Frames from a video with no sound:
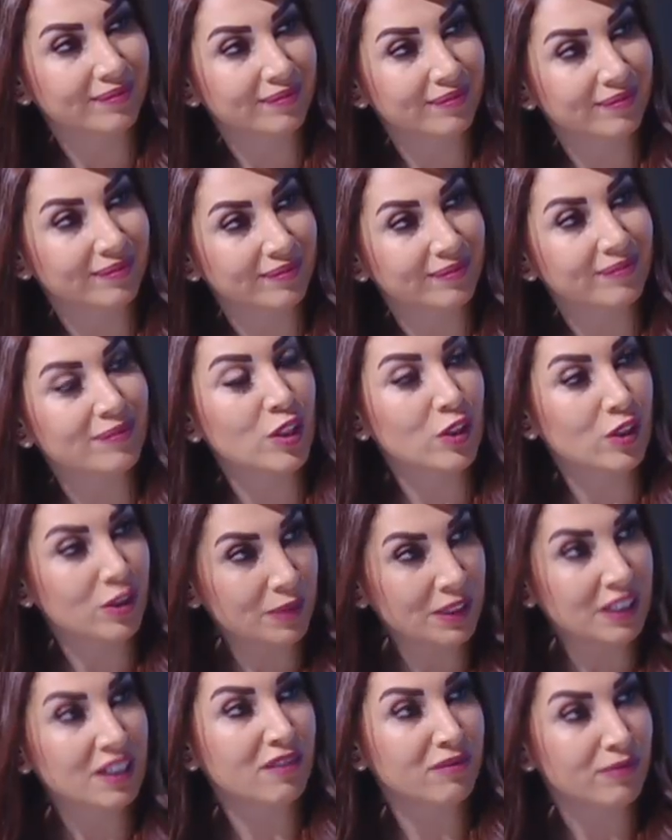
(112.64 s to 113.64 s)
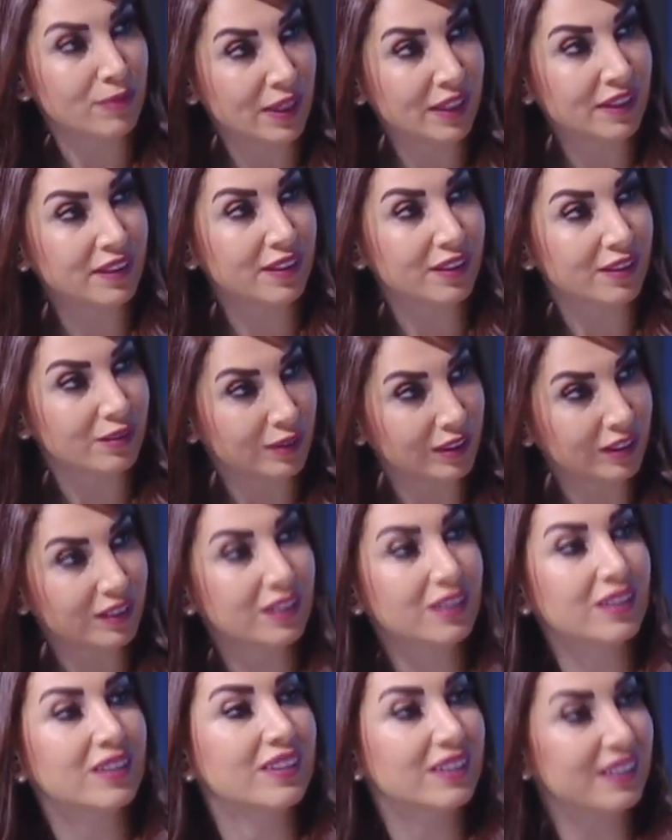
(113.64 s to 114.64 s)
اسف يعني 140 الف احنا بنحكي
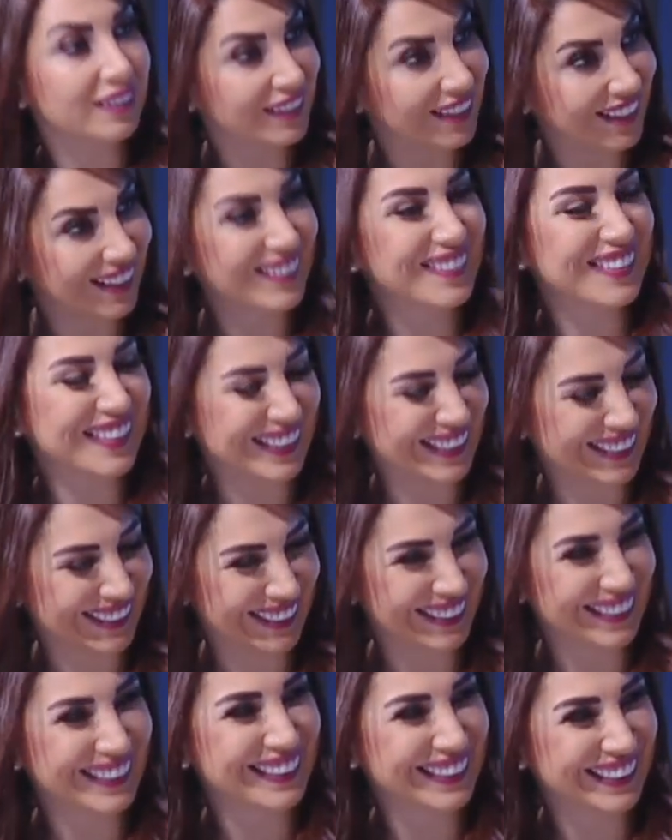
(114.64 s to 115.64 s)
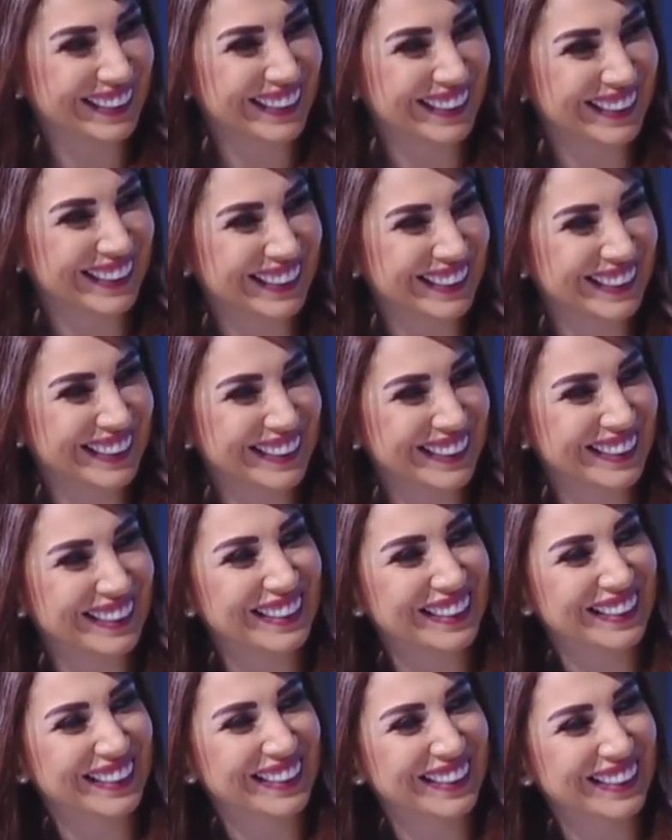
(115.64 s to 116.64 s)
بالملايين لانه دنانير نعم، اما
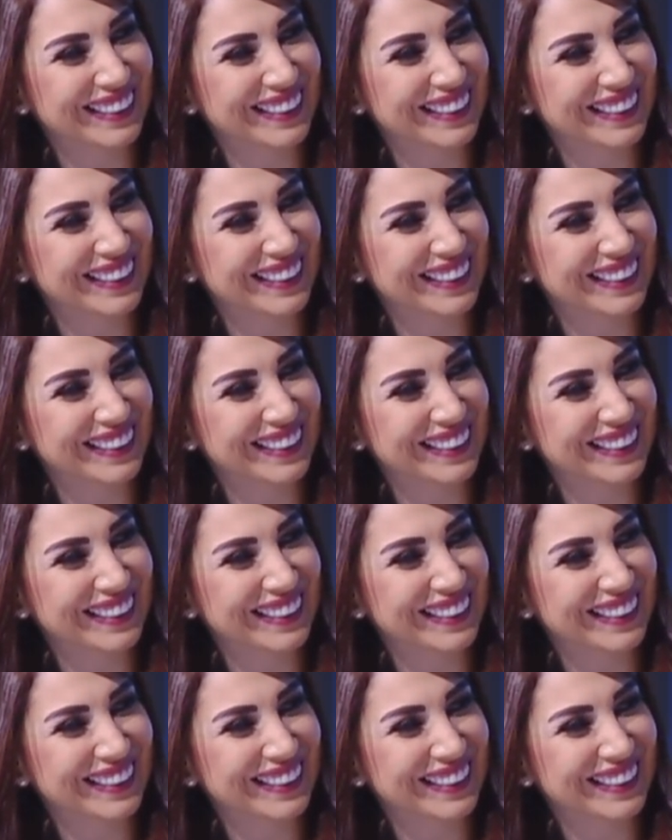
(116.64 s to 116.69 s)
المهندسين